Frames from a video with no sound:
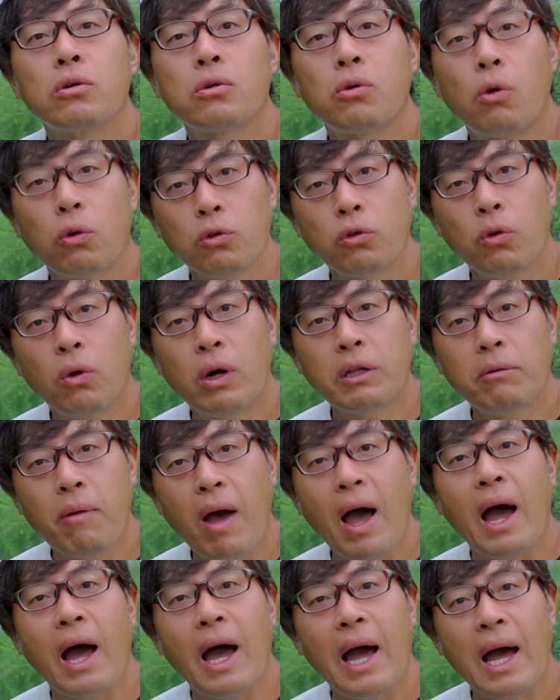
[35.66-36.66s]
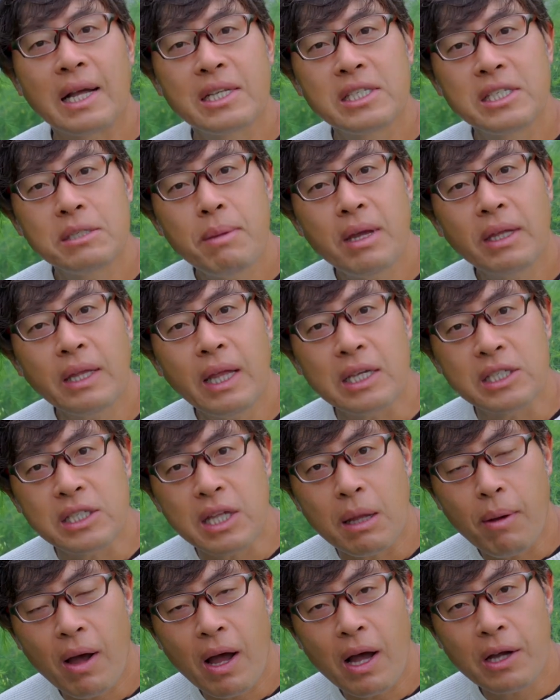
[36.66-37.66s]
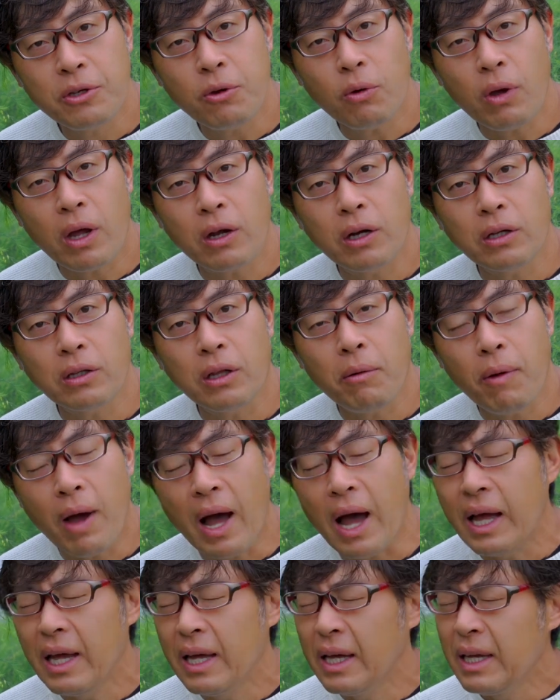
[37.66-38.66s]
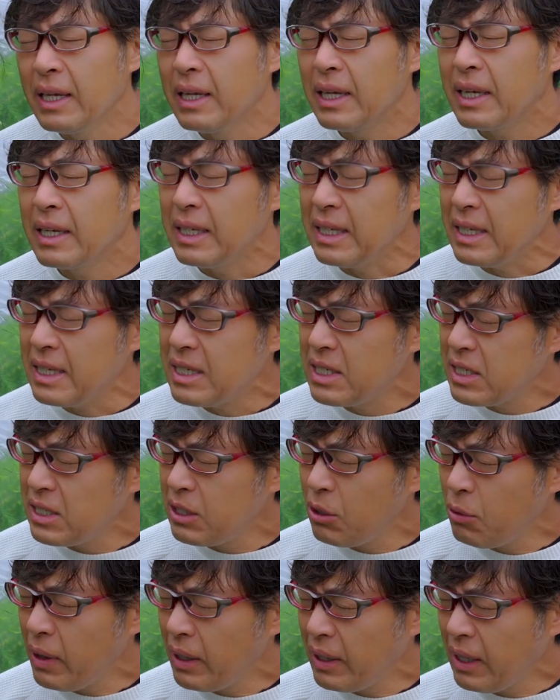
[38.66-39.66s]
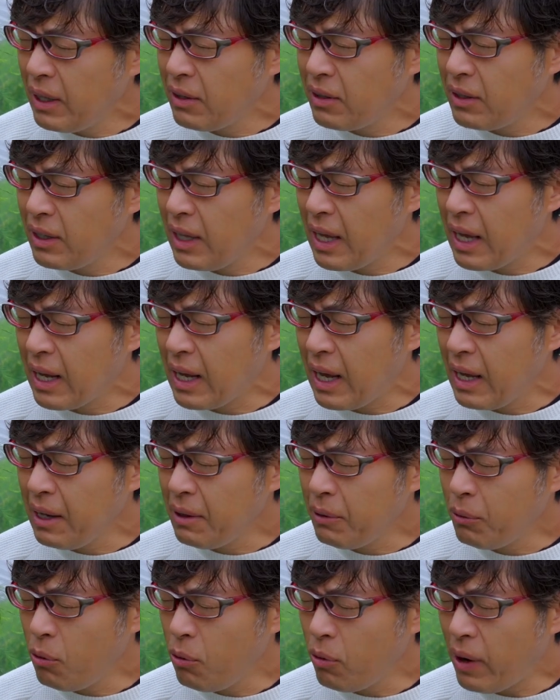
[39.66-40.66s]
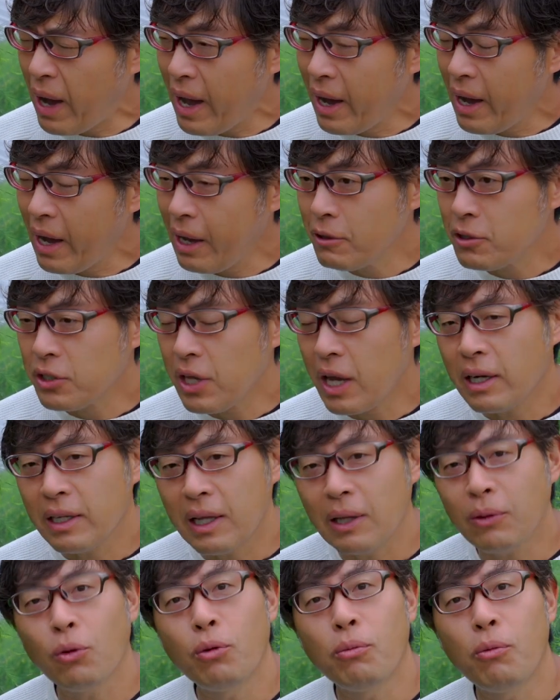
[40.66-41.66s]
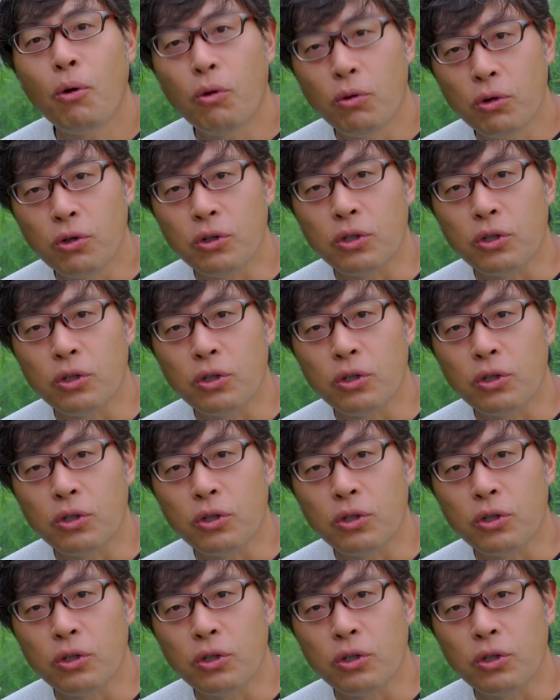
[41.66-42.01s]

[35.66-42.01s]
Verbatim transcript: この動画では初めて下葉かきをやる方は一度はですね結構考えるんじゃないかなと思